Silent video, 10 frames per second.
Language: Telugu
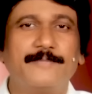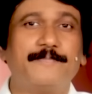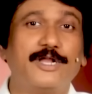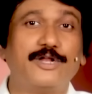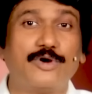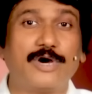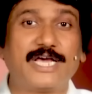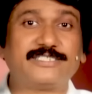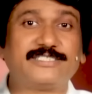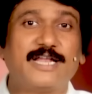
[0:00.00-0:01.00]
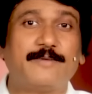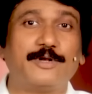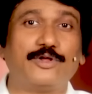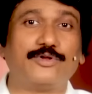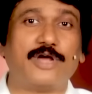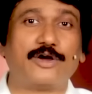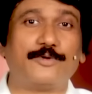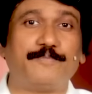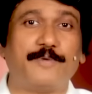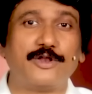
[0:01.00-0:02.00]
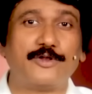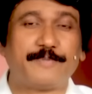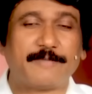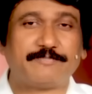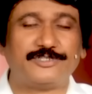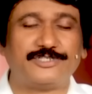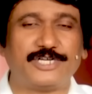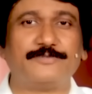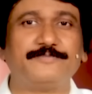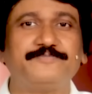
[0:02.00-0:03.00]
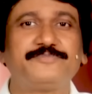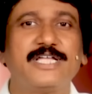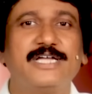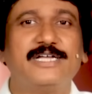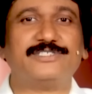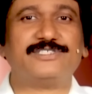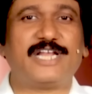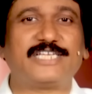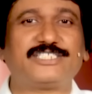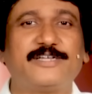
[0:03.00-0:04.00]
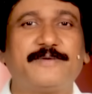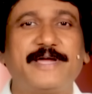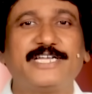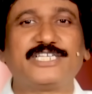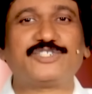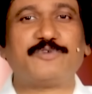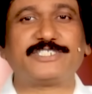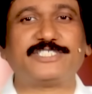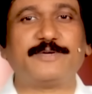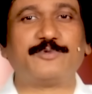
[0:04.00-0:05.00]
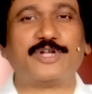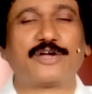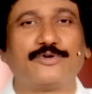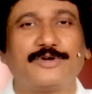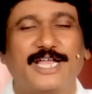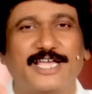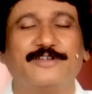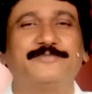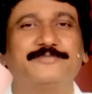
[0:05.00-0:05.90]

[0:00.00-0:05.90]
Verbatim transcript: మనోహర స్థలములలో నాకు పాలు ప్రాప్తించను శ్రేష్టమైన స్వాస్థ్యము నాకు కలిగాను